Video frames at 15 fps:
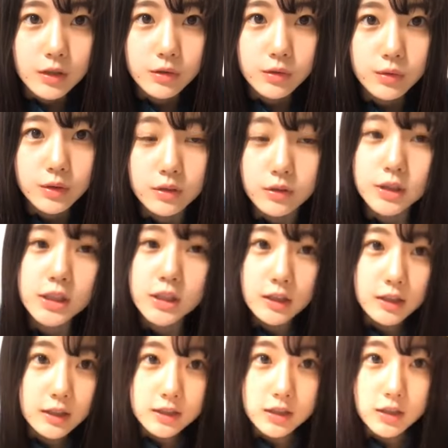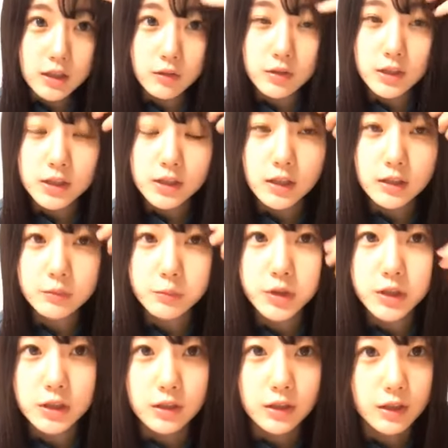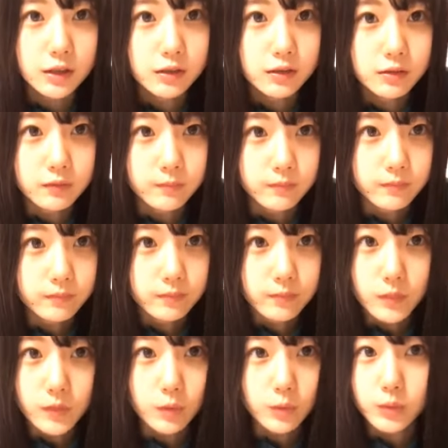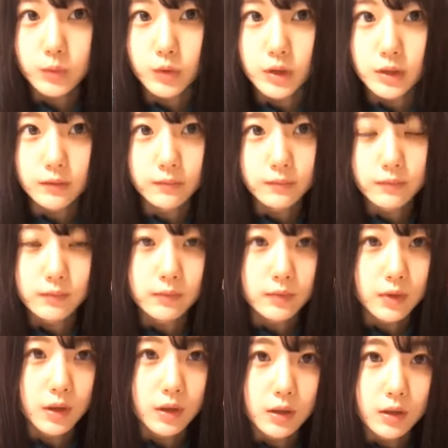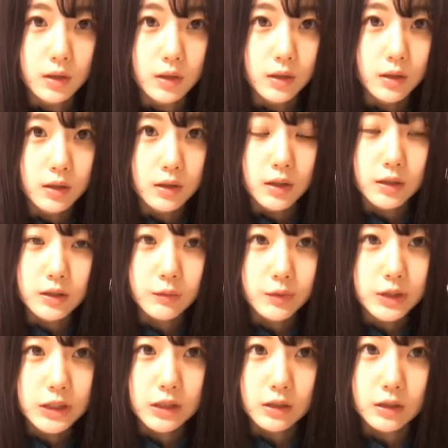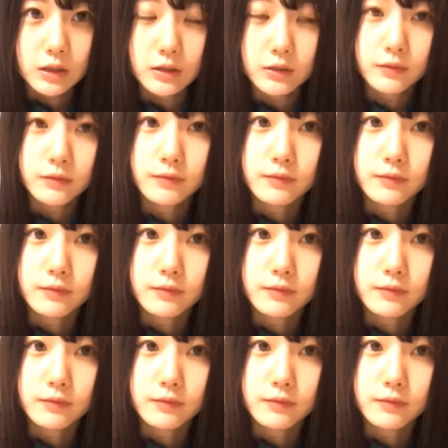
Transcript: そうなのえ知らない知らない私何にも知らない本当に何にも知らない